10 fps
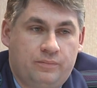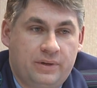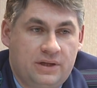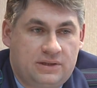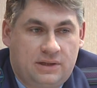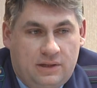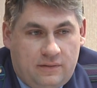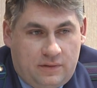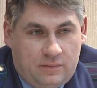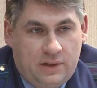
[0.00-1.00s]
пристальное
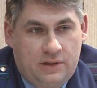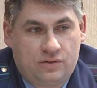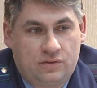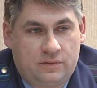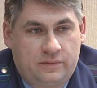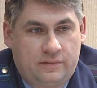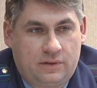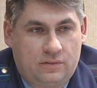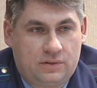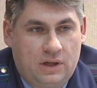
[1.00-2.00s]
внимание, еще раз
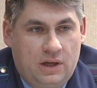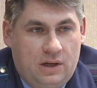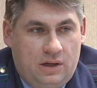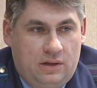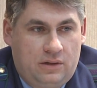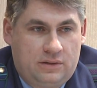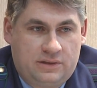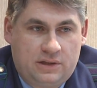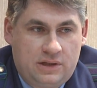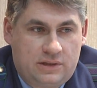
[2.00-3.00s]
повторюсь, и
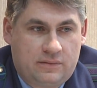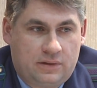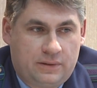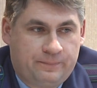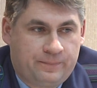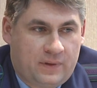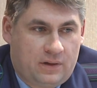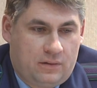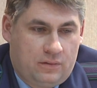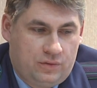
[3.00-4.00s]
задействованы
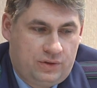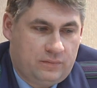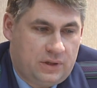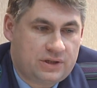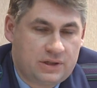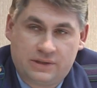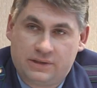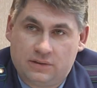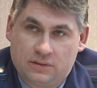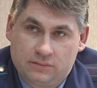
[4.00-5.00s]
э, очень большие
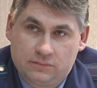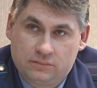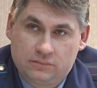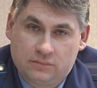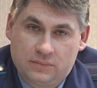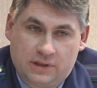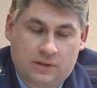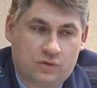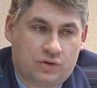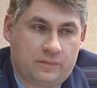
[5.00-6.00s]
силы для
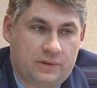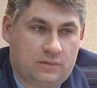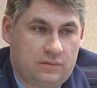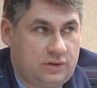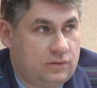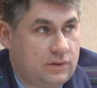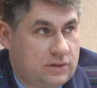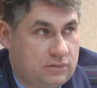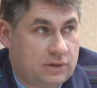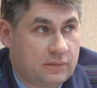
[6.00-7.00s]
того, чтобы эту
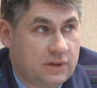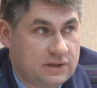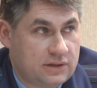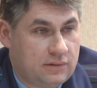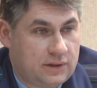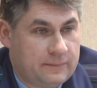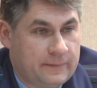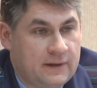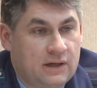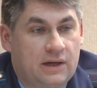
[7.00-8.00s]
ситуацию нормализовать.
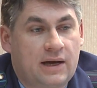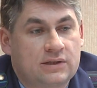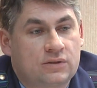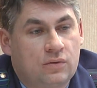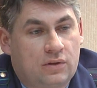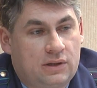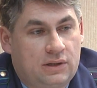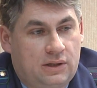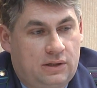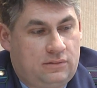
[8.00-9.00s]
Как скоро
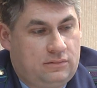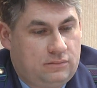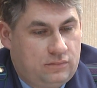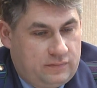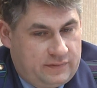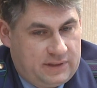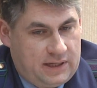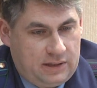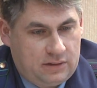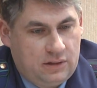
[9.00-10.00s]
она
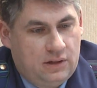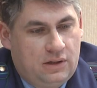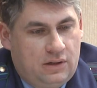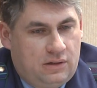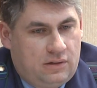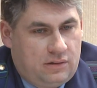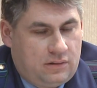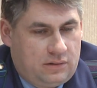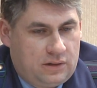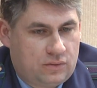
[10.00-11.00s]
станет э,
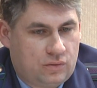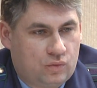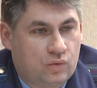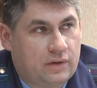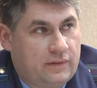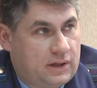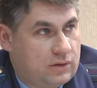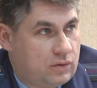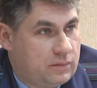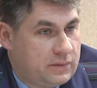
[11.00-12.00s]
на тот уровень,
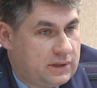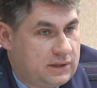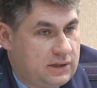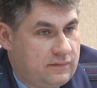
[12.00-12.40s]
который мы хотели